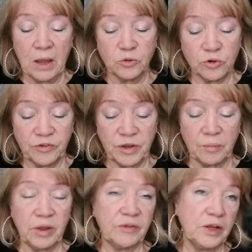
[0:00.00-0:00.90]
То же
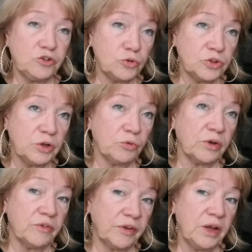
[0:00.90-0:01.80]
самое, если чужие руки,
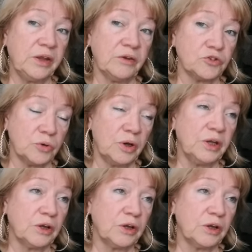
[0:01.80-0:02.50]
вы знаете, что это